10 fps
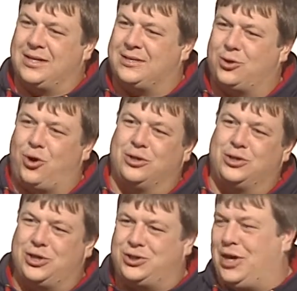настроен,
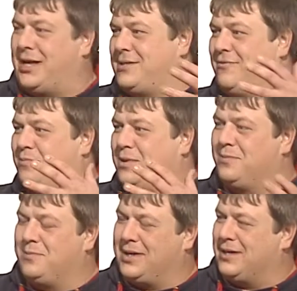счастлив был,
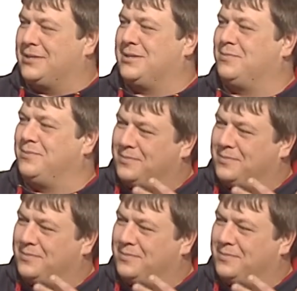мне кажется,